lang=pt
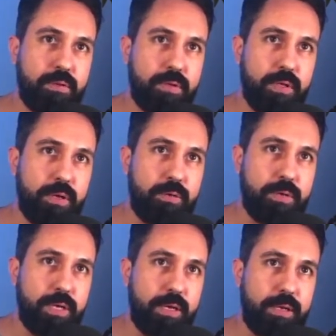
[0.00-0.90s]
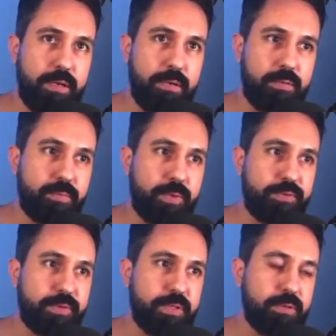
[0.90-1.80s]
total na área. Pode
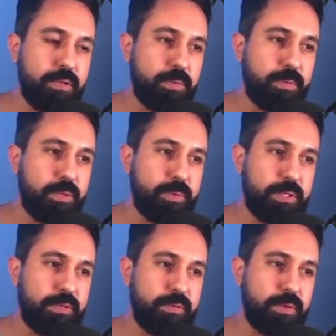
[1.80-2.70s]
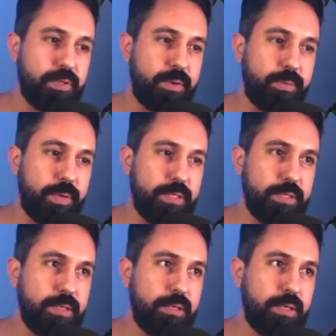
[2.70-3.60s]
fazer total porque depois a gente vai usar uma
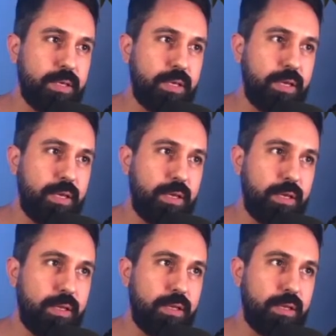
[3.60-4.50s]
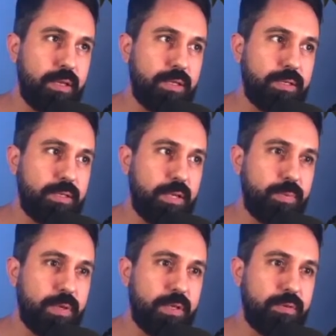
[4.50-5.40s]
máscara. Esse
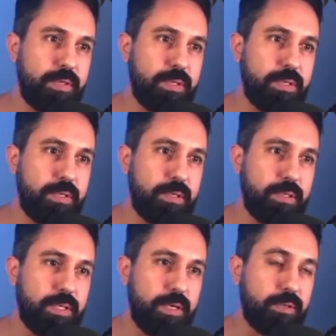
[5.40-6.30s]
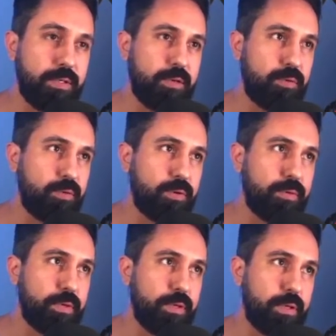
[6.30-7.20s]
shape aqui vai ser, será a nossa cor.
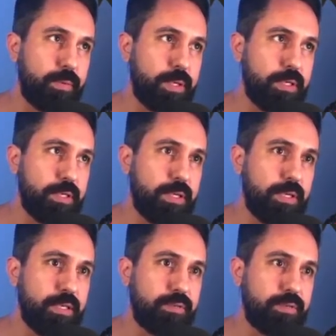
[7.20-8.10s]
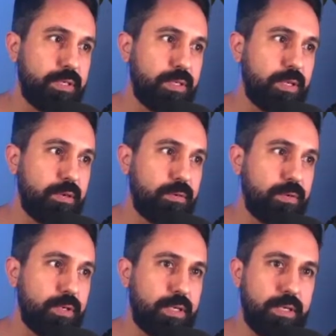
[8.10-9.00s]
A partir dele que a vai editar a
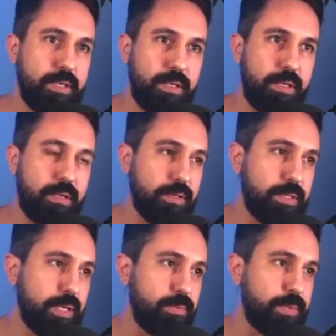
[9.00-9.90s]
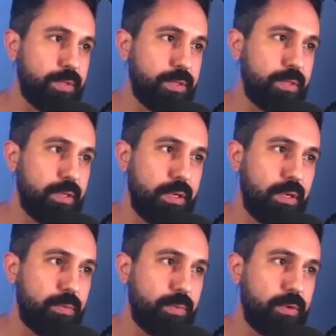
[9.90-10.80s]
cor da nossa camisa.
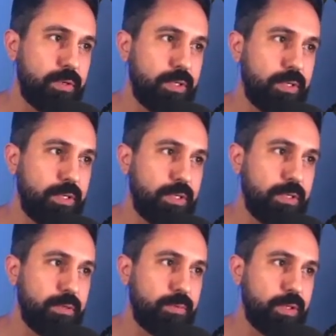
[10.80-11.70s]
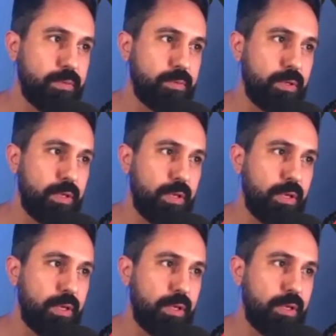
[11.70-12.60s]
Por enquanto deixa cinza mesmo.
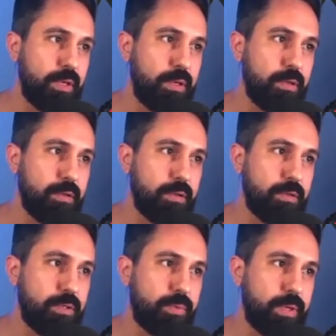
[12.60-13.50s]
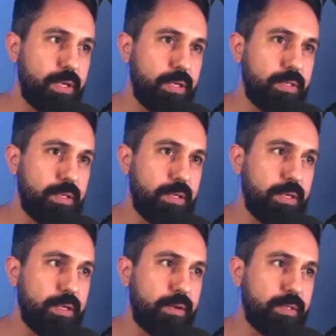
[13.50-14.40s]
Deixa eu apagar isso aqui,
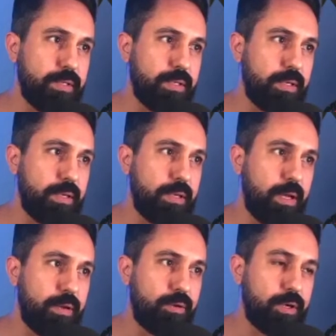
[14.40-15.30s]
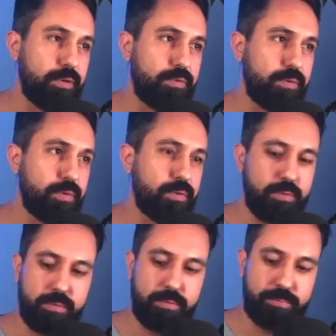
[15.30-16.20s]
ele tava assim, né? Agora eu
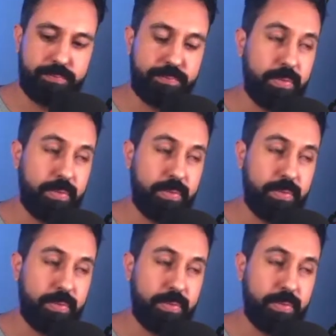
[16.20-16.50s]
vou